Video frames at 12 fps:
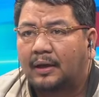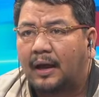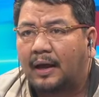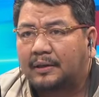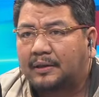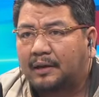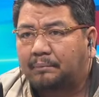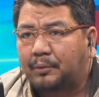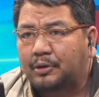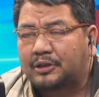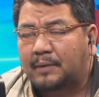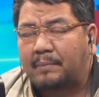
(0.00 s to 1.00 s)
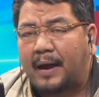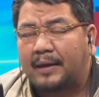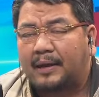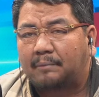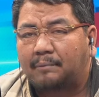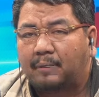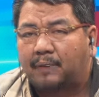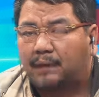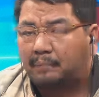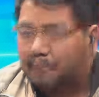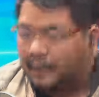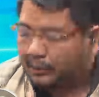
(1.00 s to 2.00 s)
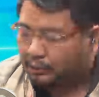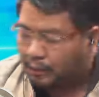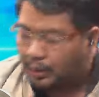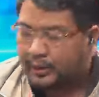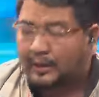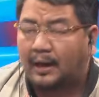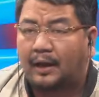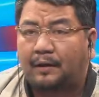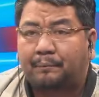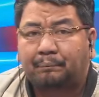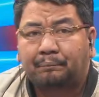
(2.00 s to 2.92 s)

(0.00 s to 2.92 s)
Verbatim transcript: Andyan po sa bayan po ng Victoria,